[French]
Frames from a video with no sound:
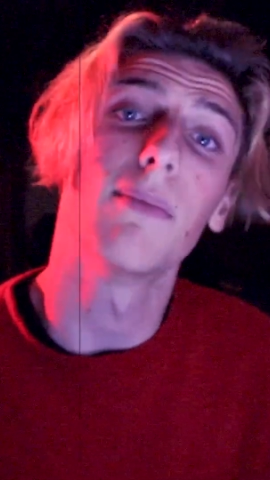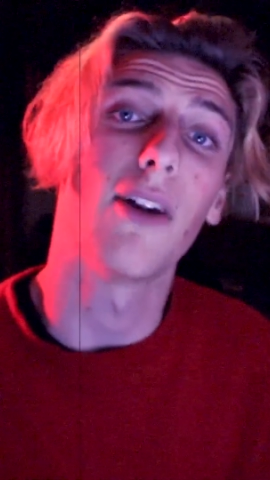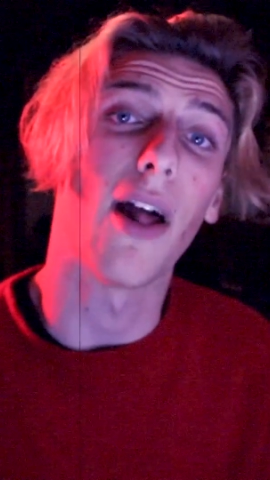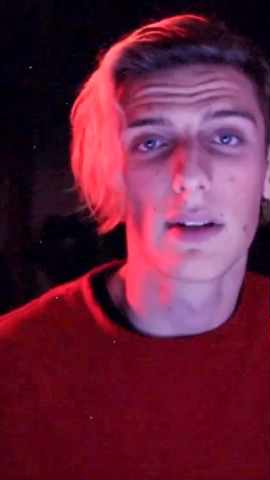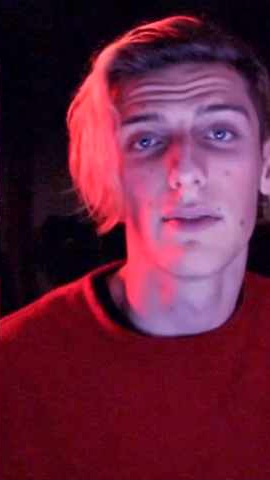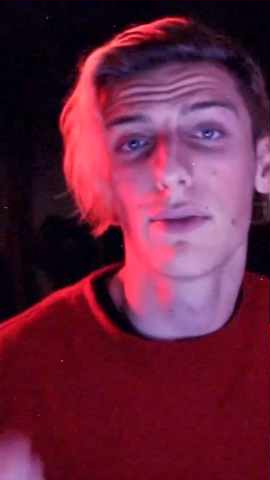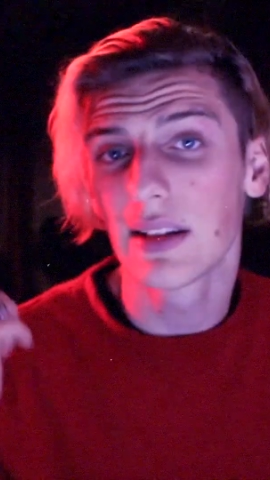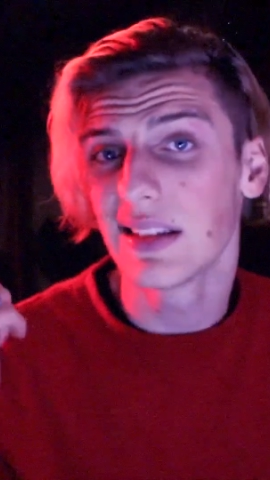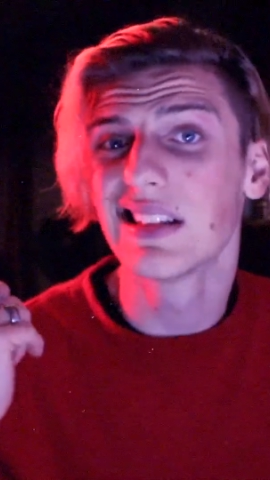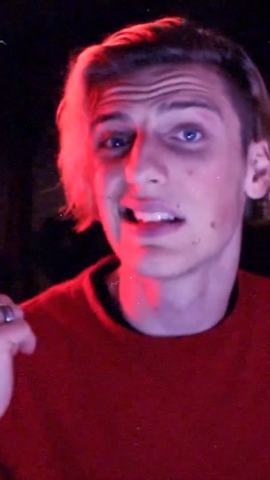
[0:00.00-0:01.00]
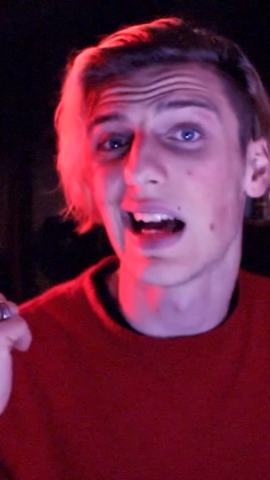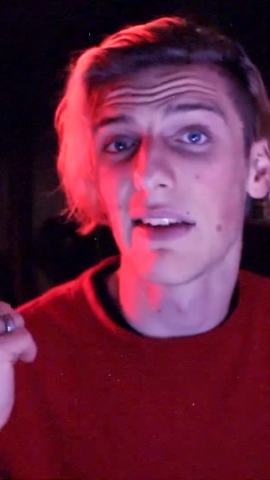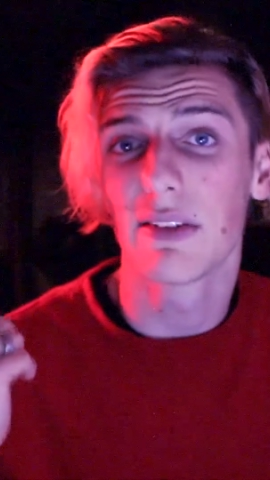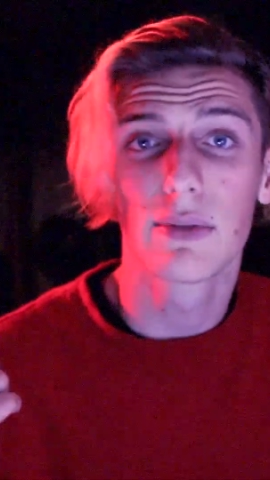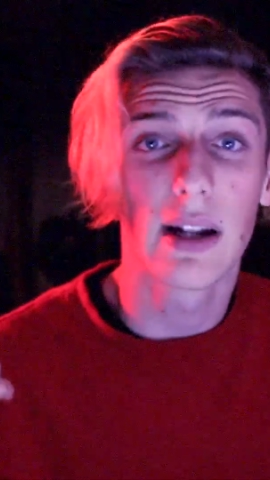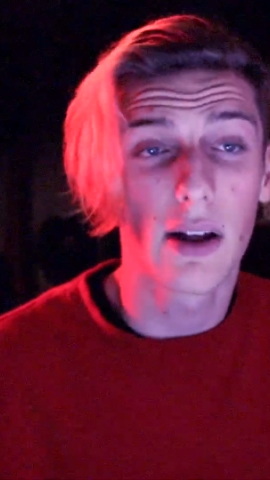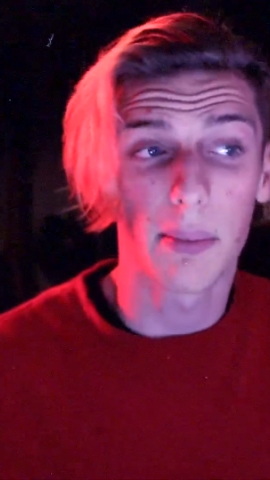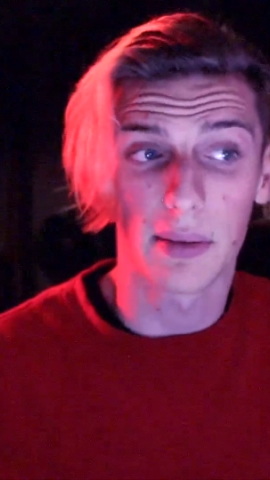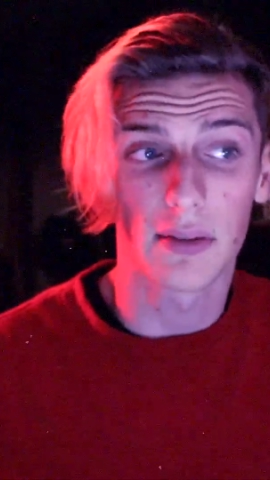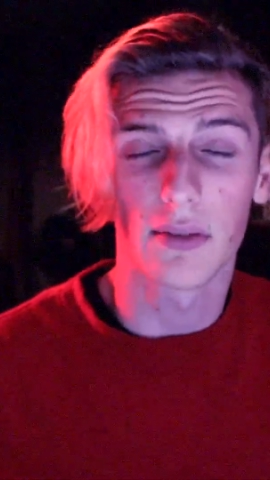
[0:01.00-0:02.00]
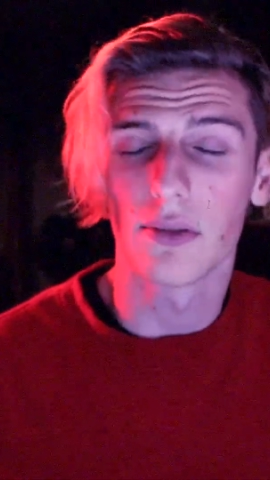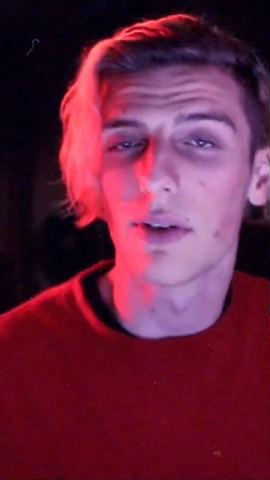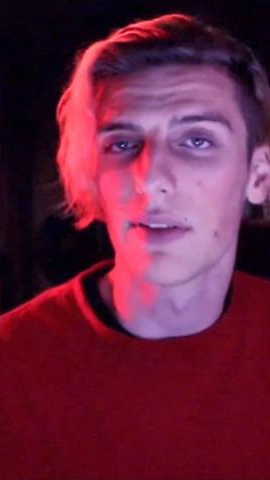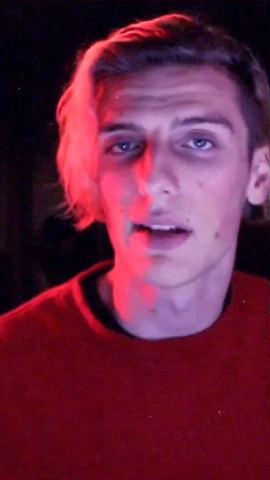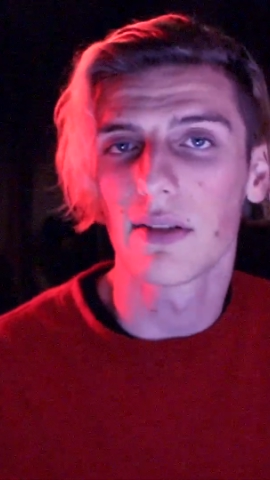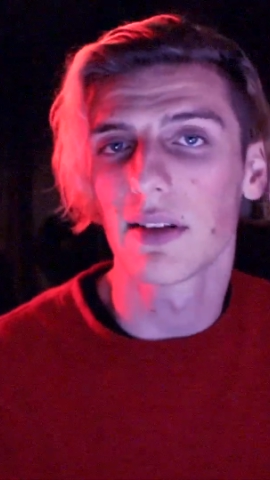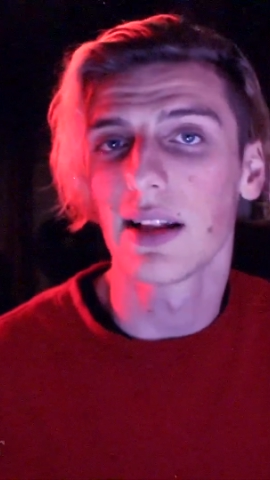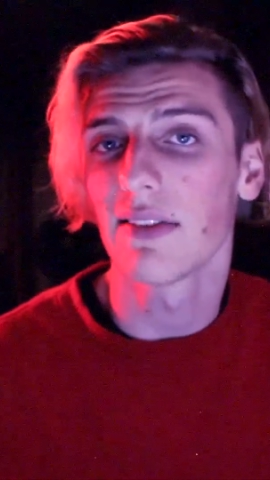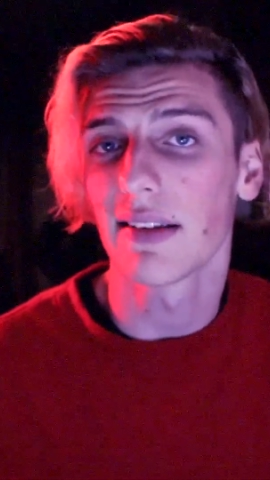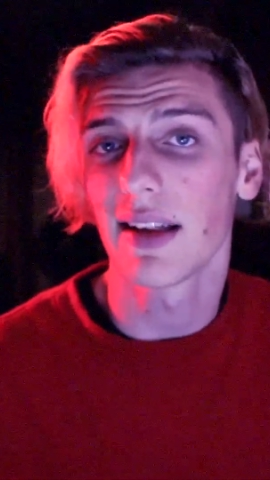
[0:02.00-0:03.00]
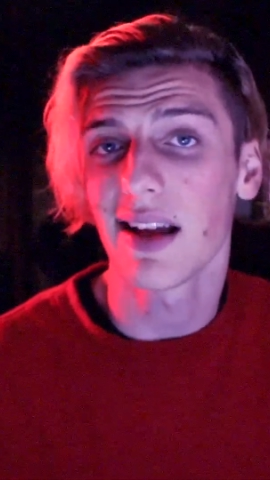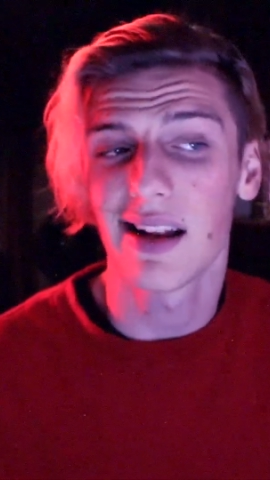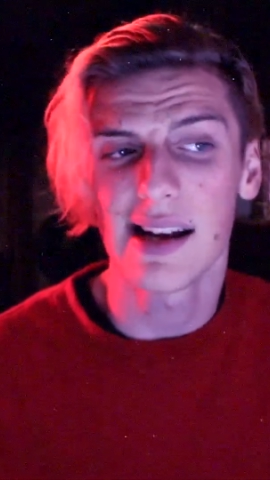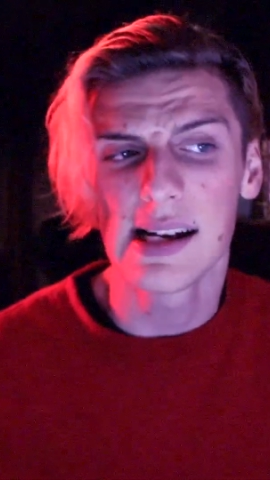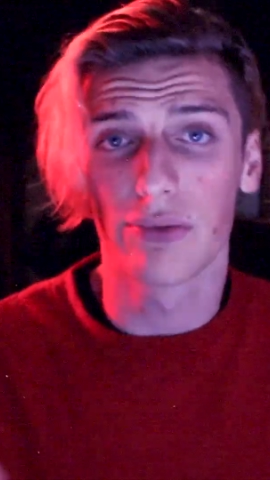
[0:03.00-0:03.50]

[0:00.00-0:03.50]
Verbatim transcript: Voilà. Vu qu'Iden était arrivé tout à l'heure parce qu'on doit fêter son anniversaire là,